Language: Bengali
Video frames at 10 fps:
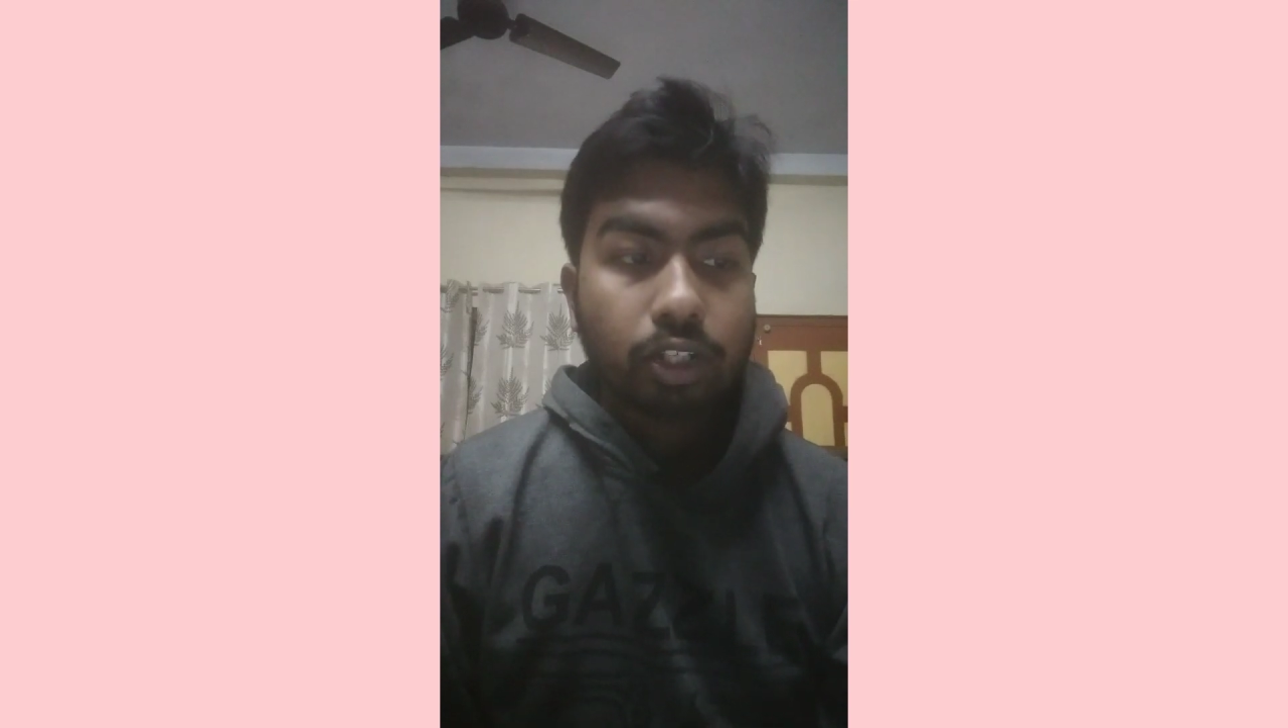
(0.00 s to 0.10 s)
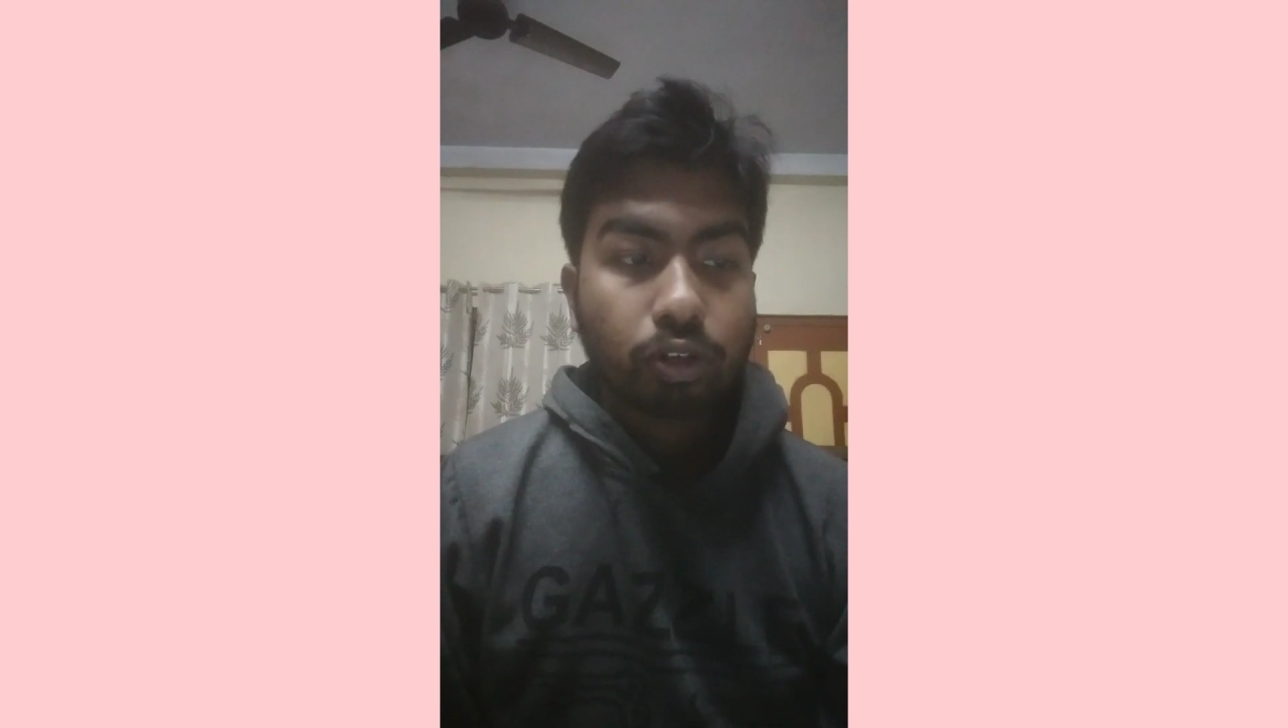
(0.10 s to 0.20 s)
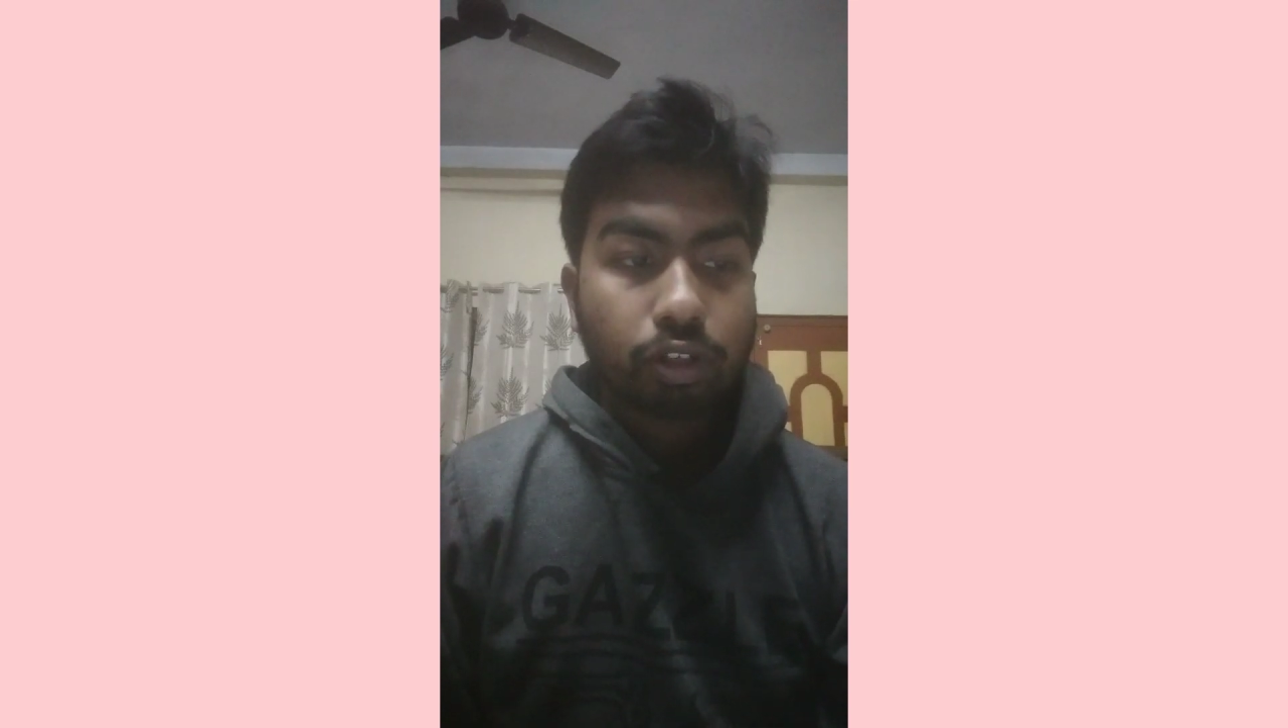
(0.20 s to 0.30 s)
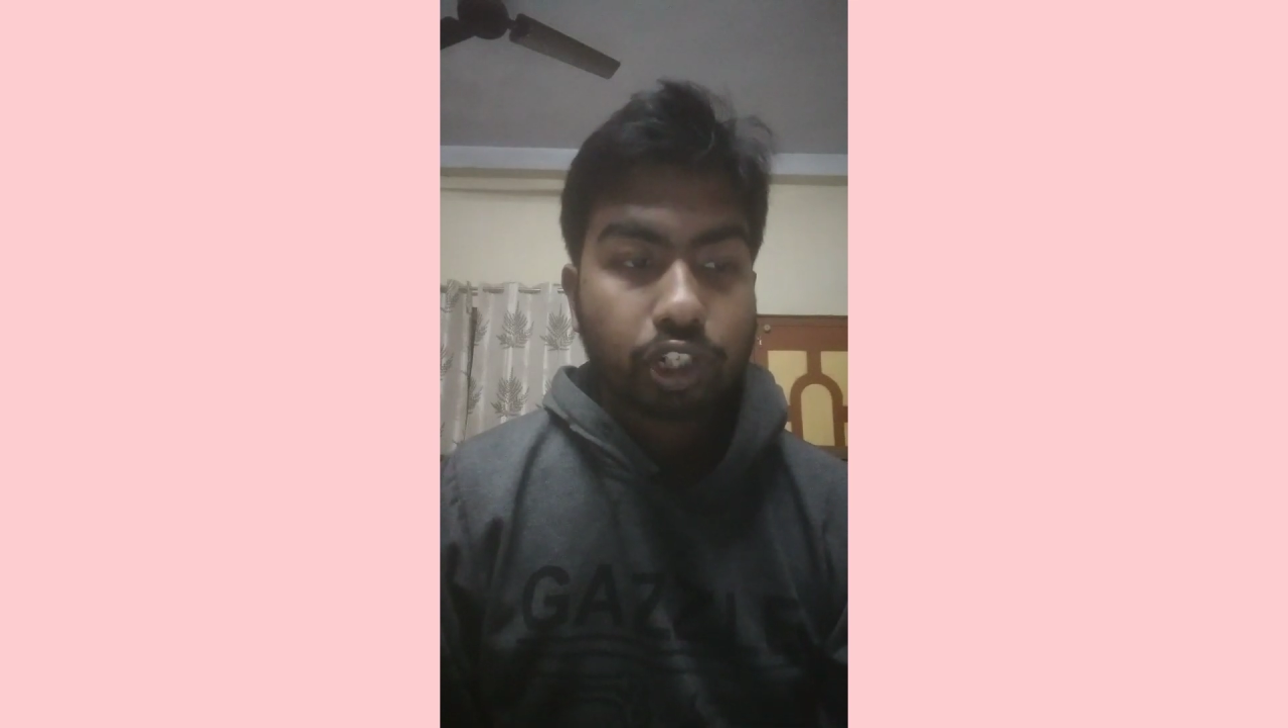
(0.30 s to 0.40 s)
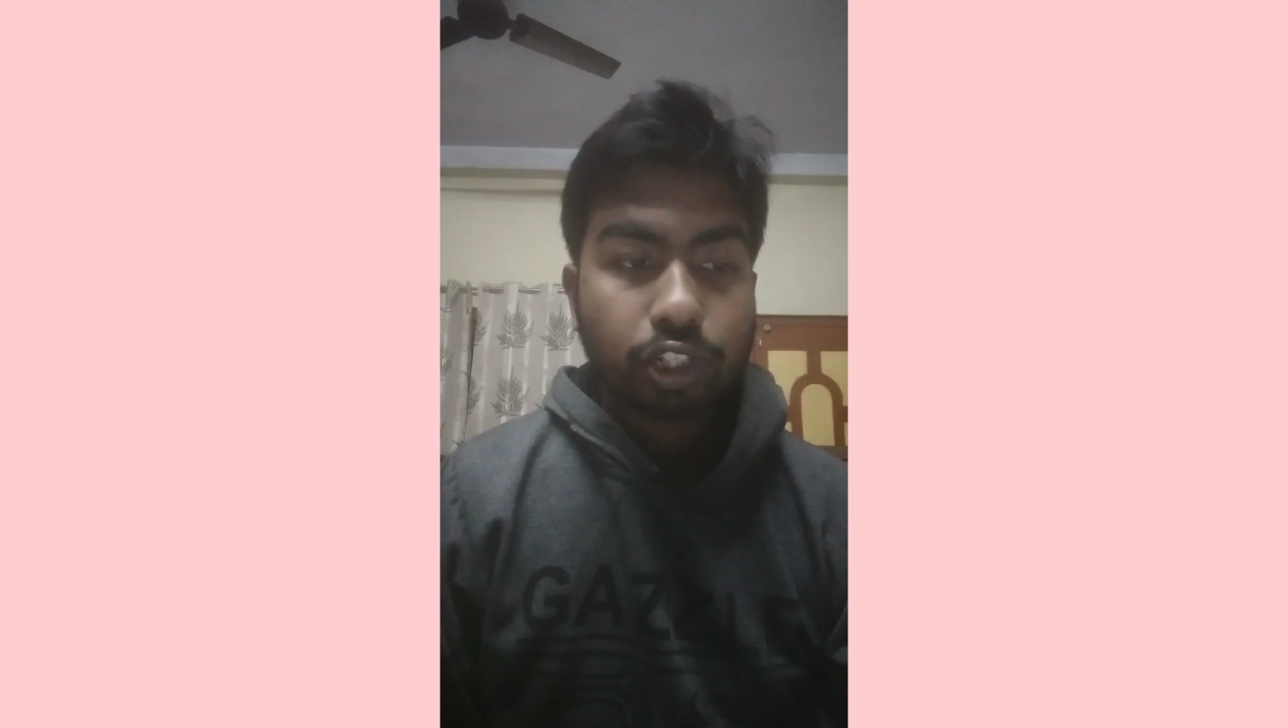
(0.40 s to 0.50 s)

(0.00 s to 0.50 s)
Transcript: ডক্টর